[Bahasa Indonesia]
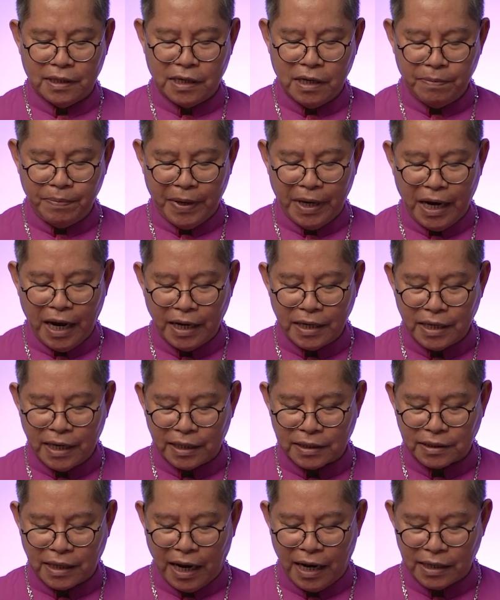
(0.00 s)

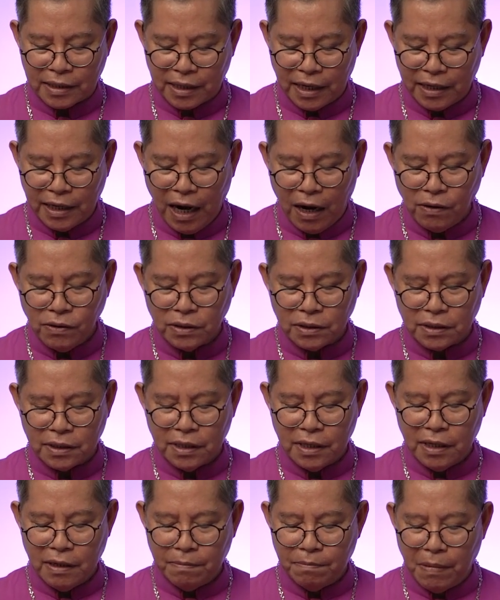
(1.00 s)
kepadanya tahta Daud,
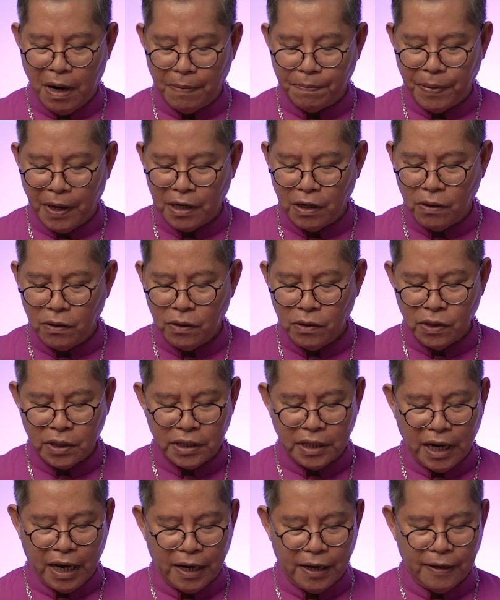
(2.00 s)
bapa
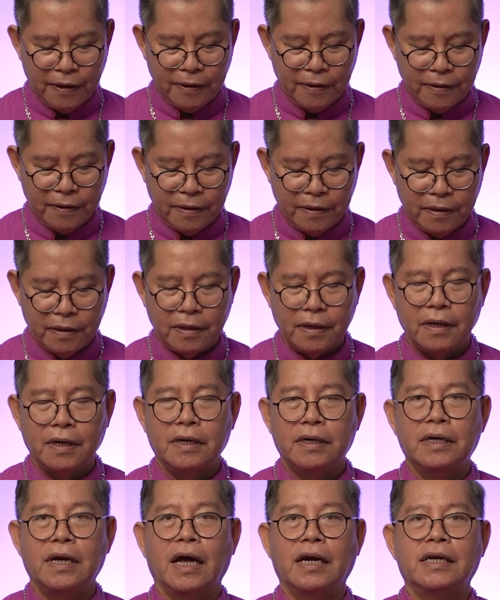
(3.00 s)
leluhurnya,
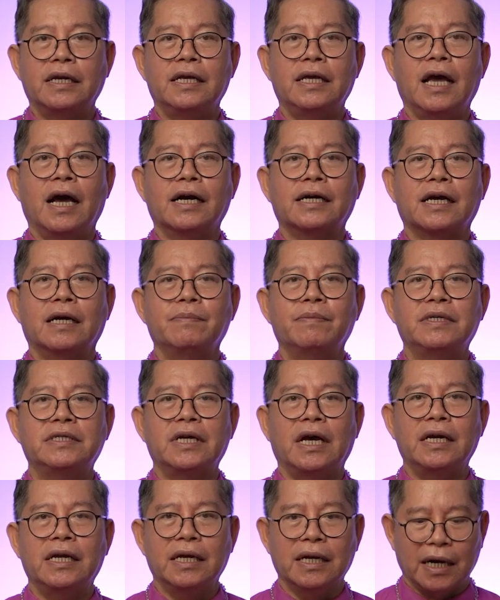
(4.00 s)
dan ia akan
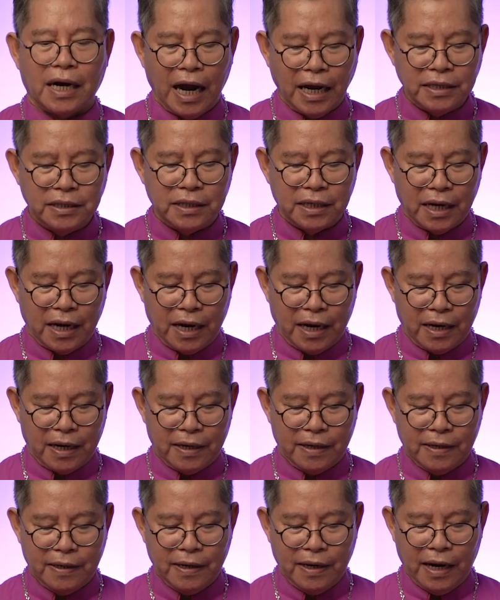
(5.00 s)
menjadi raja
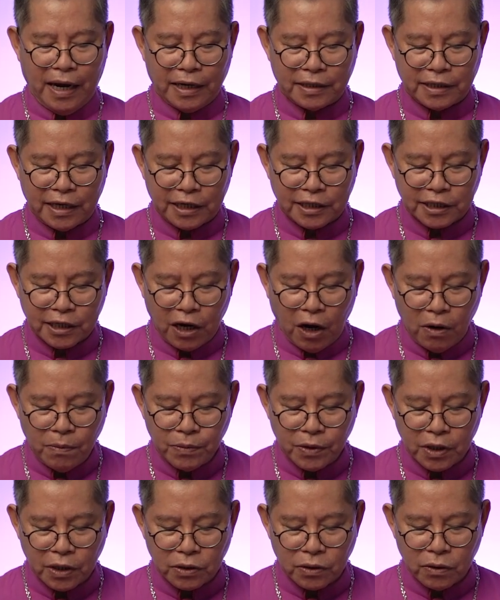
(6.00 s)
atas
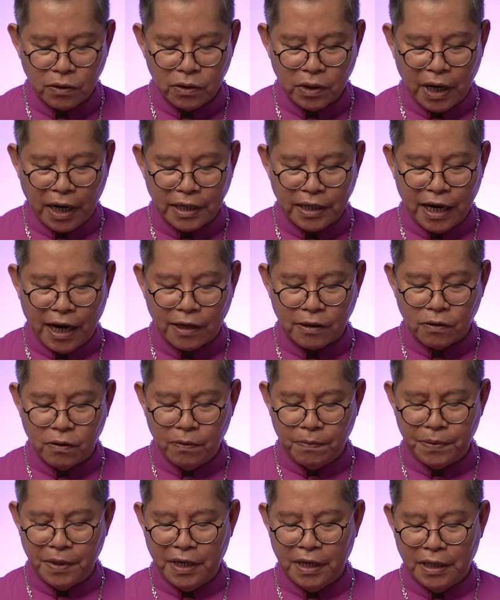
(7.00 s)
kaum keturunan
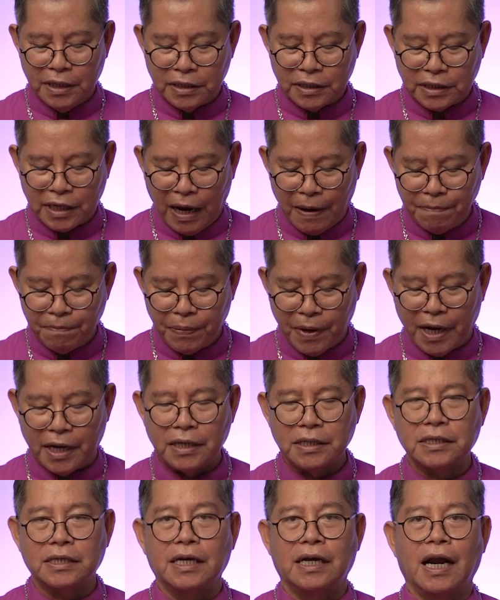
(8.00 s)
Yakub
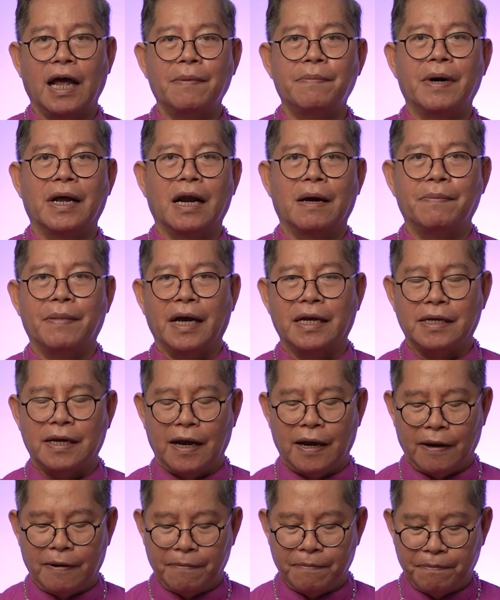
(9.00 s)
sampai
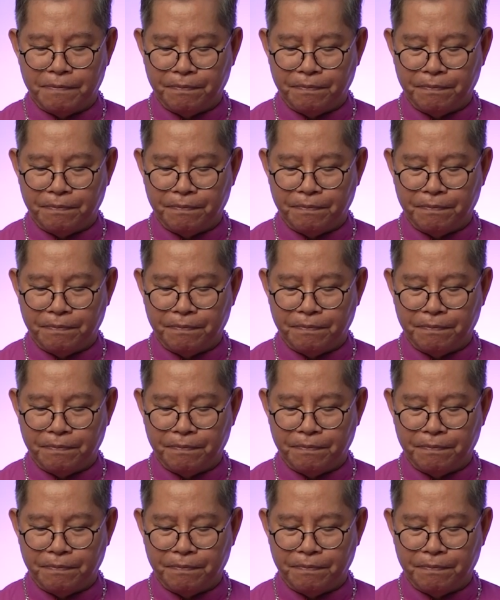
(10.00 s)
selama-lamanya.